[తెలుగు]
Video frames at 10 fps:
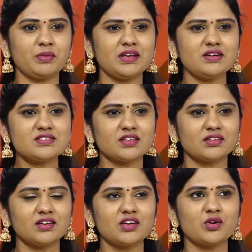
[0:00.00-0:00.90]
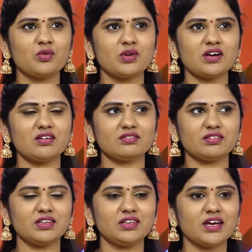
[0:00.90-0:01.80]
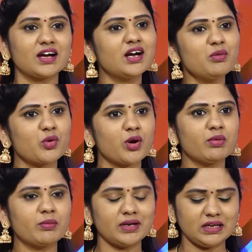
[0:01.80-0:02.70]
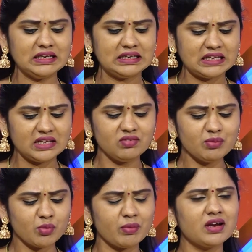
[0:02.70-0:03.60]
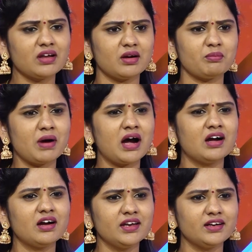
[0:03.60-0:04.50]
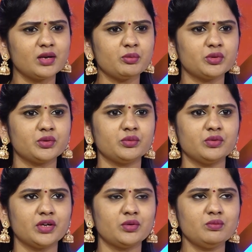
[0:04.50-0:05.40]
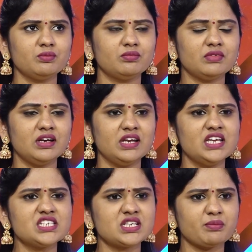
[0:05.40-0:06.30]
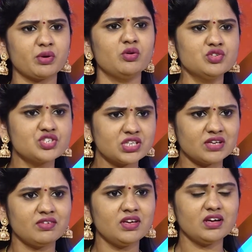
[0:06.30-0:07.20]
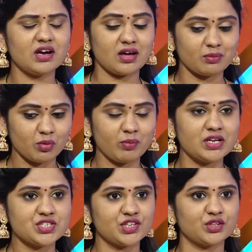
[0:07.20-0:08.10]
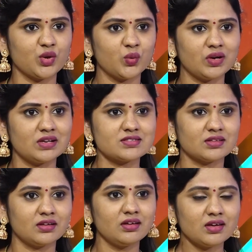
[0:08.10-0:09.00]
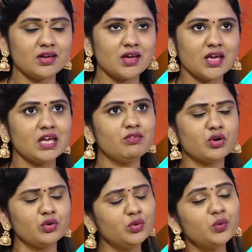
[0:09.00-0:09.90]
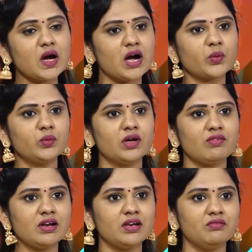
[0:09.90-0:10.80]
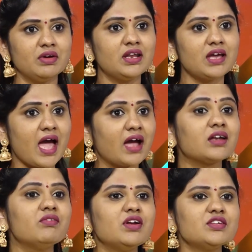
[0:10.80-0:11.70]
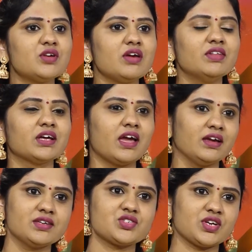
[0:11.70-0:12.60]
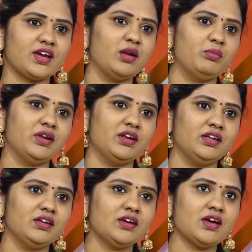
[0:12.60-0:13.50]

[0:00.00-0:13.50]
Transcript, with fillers: పేరెంట్స్ అందరికీ కూడా ఎక్కడ ప్రాబ్లం అంటే టీవీ మొబైల్ బాగా అడిక్ట్ అయిపోతూ ఉంటారు లేచినప్పటి నుంచి టీవీ ఆర్ మొబైల్ చేతిలో ఉండాల్సిందే ఇవి రెండూ కాకుండా వాళ్ళని వేరే యాక్టివిటీస్లో ఏ విధంగా ఎంగేజ్ చేయాలి పిల్లల్ని